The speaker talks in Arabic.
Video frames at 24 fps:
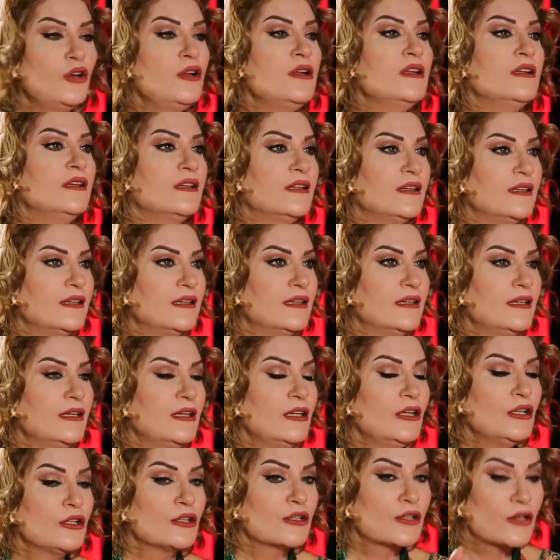كل ضد
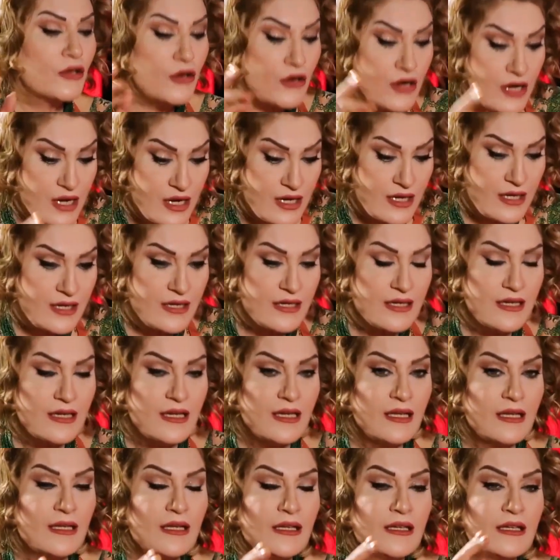آلية كل
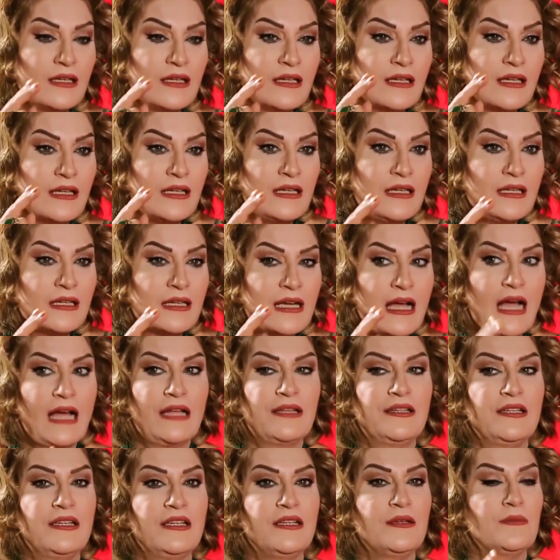اللي
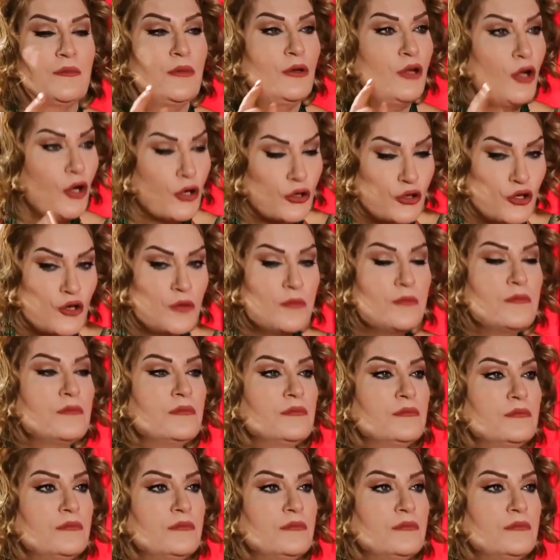قاعدين بالحكم